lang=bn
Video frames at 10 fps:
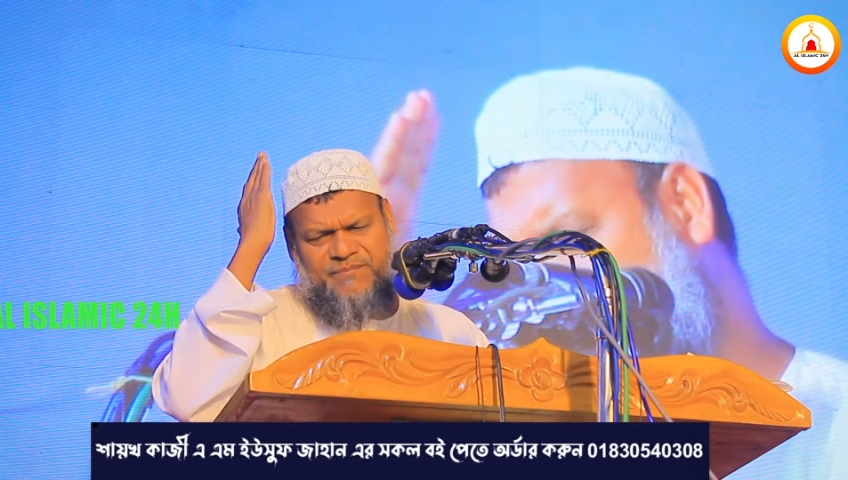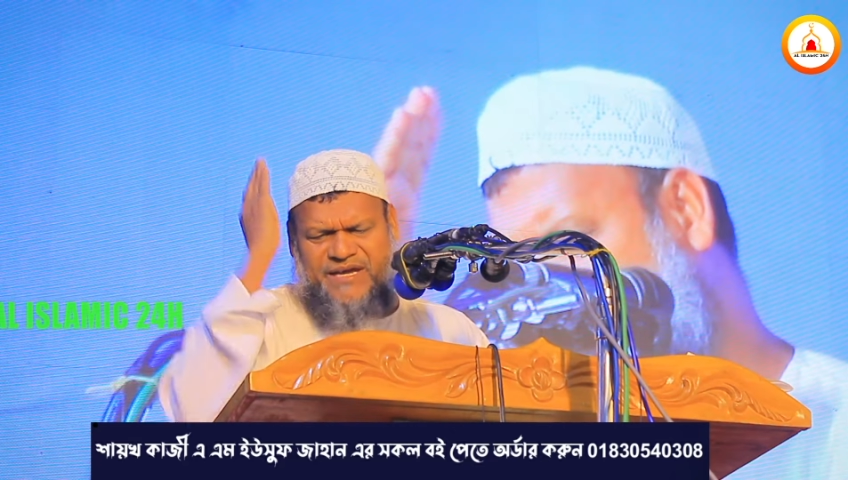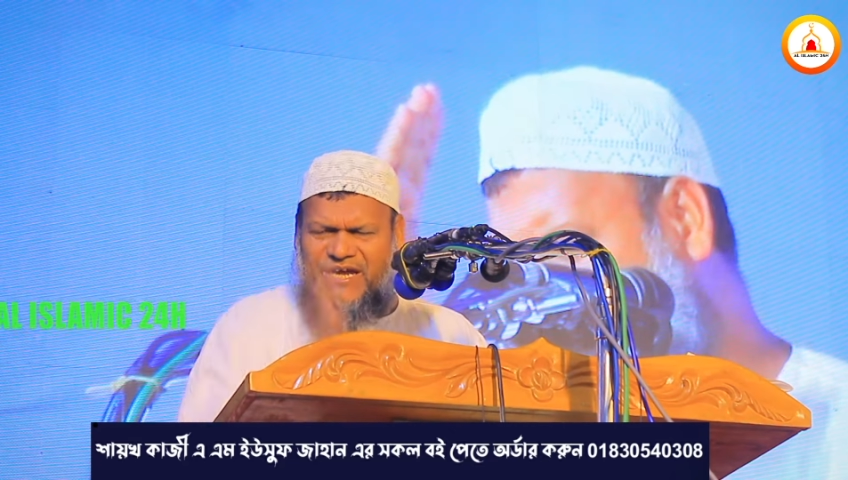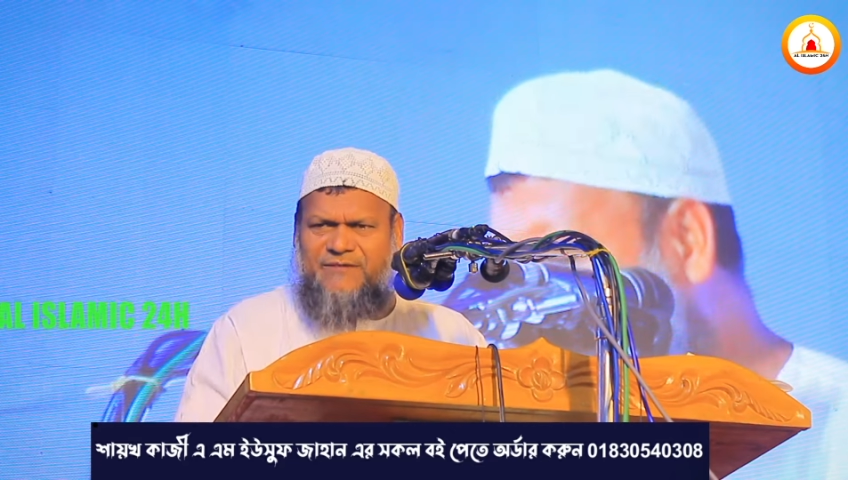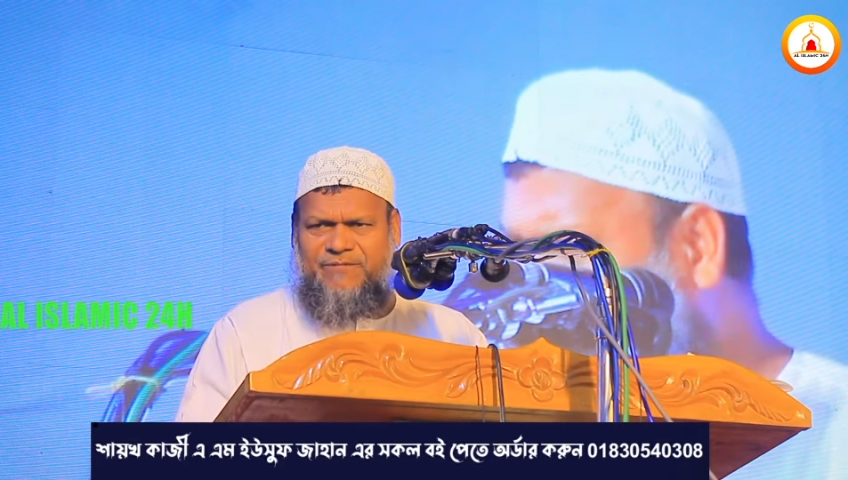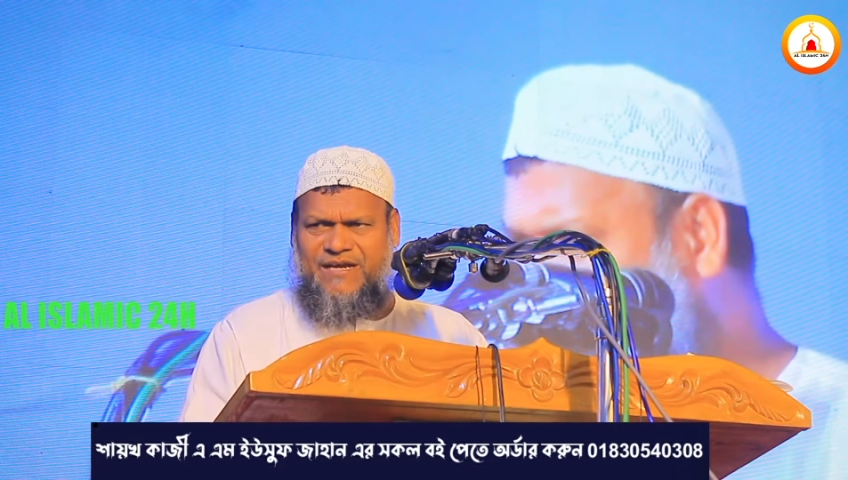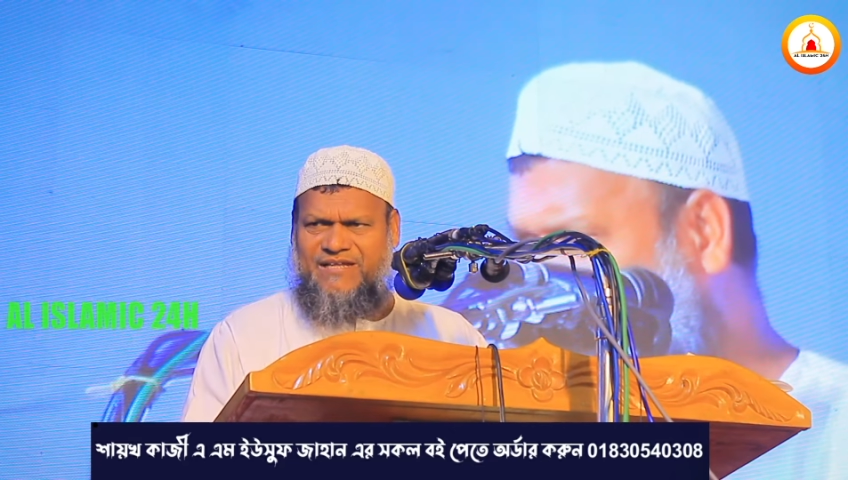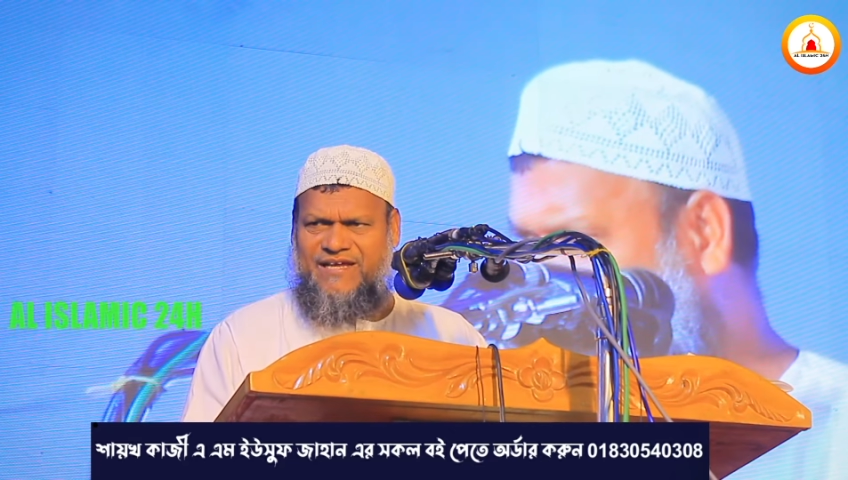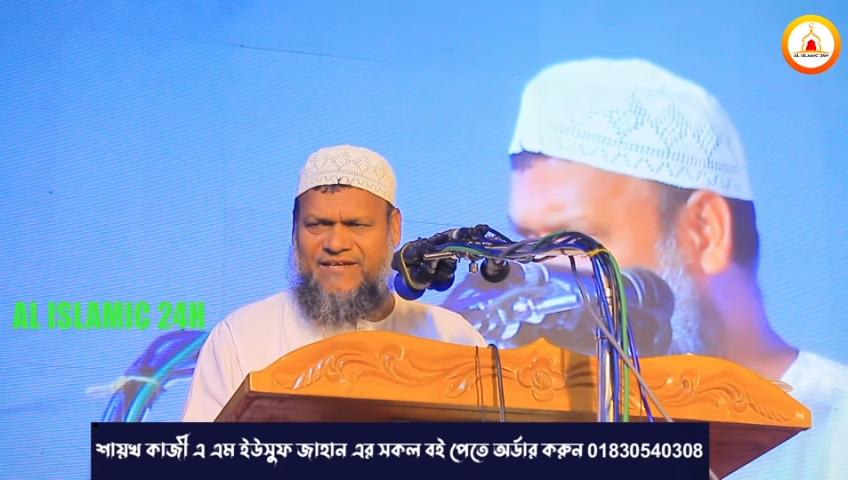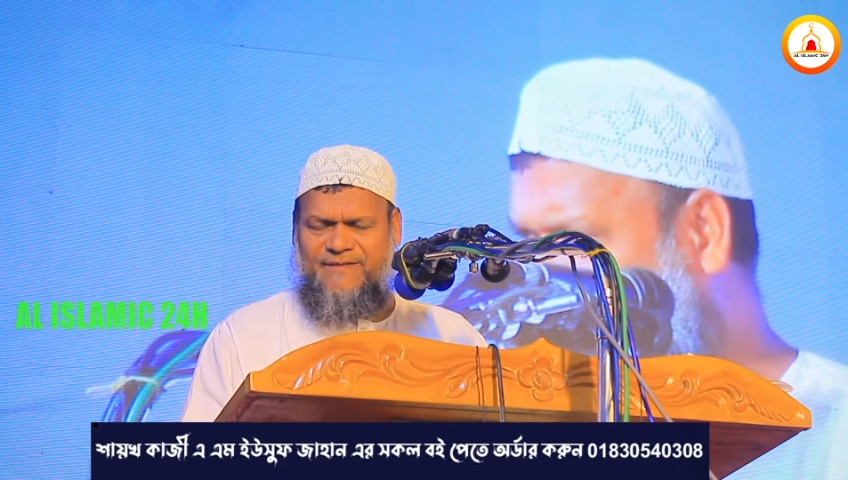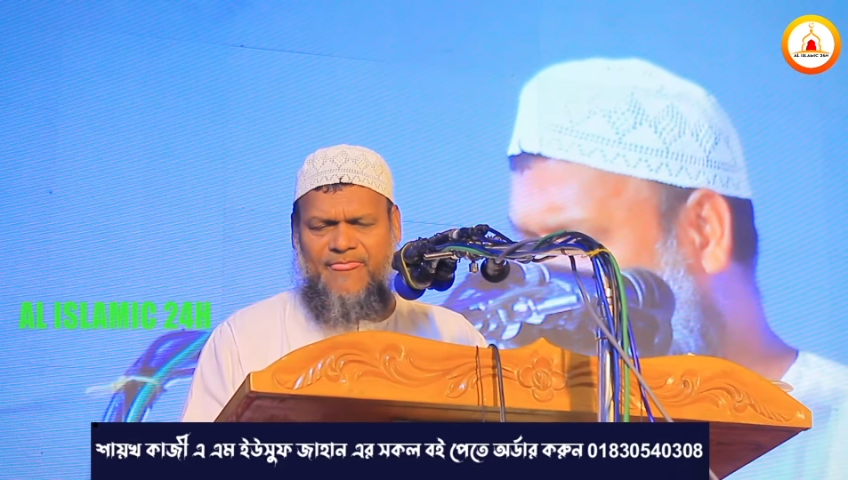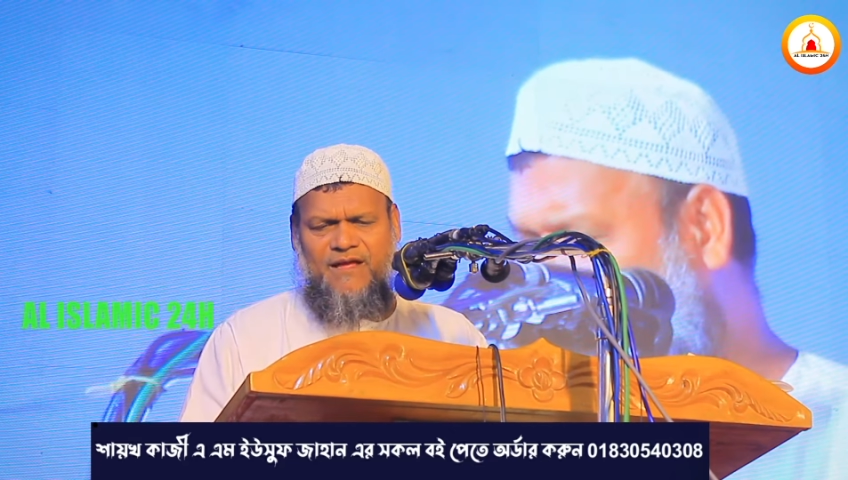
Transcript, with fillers: মেরেই ফেলে দেয়